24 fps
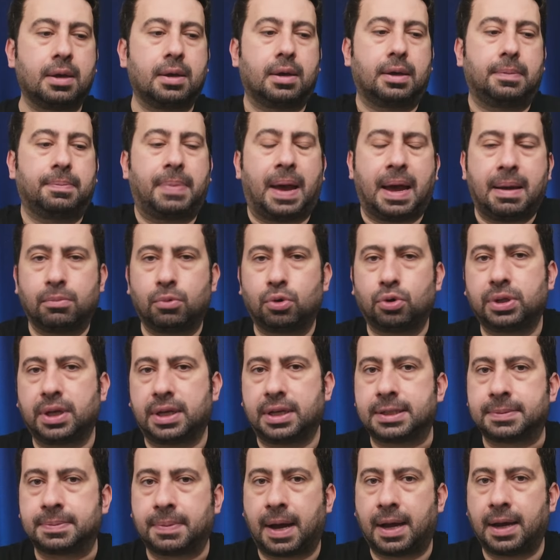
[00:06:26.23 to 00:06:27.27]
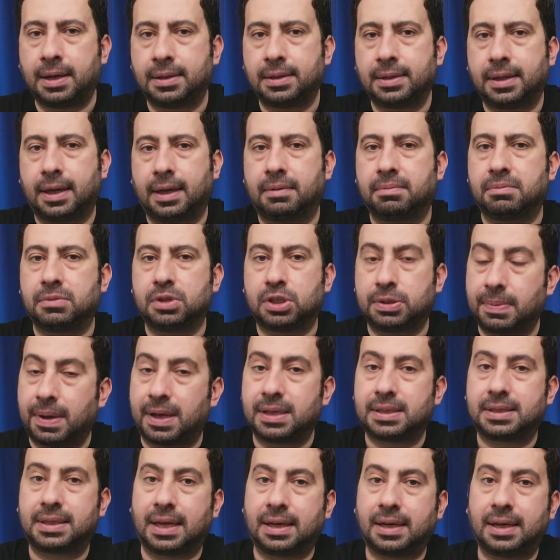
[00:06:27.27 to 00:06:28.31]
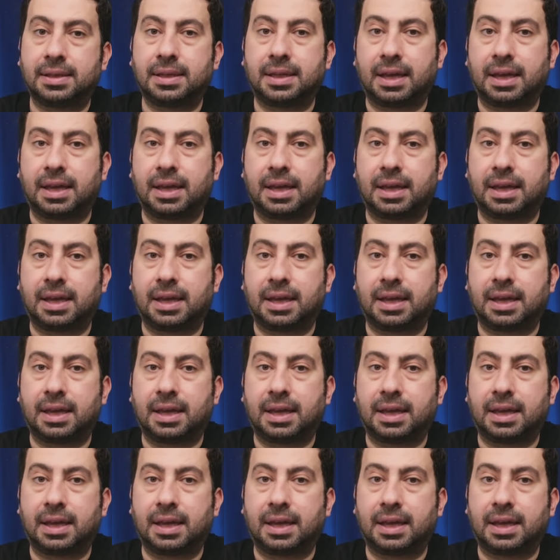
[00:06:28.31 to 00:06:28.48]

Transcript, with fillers: E, ben burada İsmail'in de Şimanski yerine